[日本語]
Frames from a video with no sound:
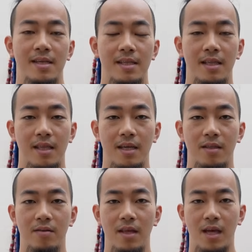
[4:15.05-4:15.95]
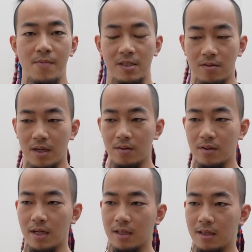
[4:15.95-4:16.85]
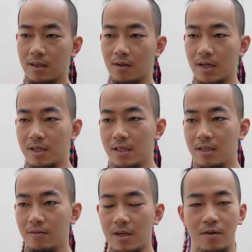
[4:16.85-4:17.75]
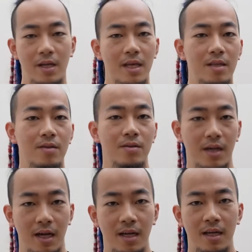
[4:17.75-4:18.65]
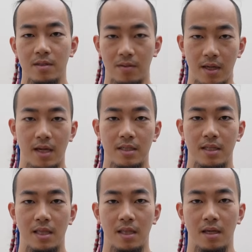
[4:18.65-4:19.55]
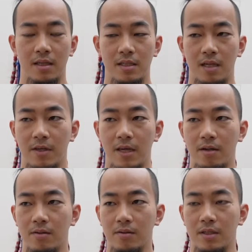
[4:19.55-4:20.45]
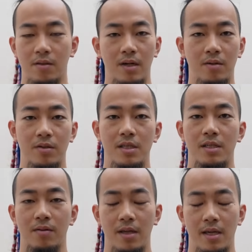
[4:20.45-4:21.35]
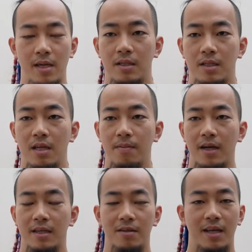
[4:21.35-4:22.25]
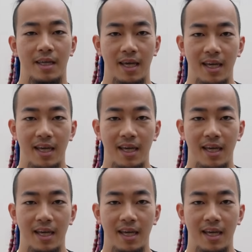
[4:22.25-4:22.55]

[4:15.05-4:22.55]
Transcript: なんでどんだけマッチョかどうかとかにはよらないというかそんな感じなんでし結構人が欲しいのでいればいるだけ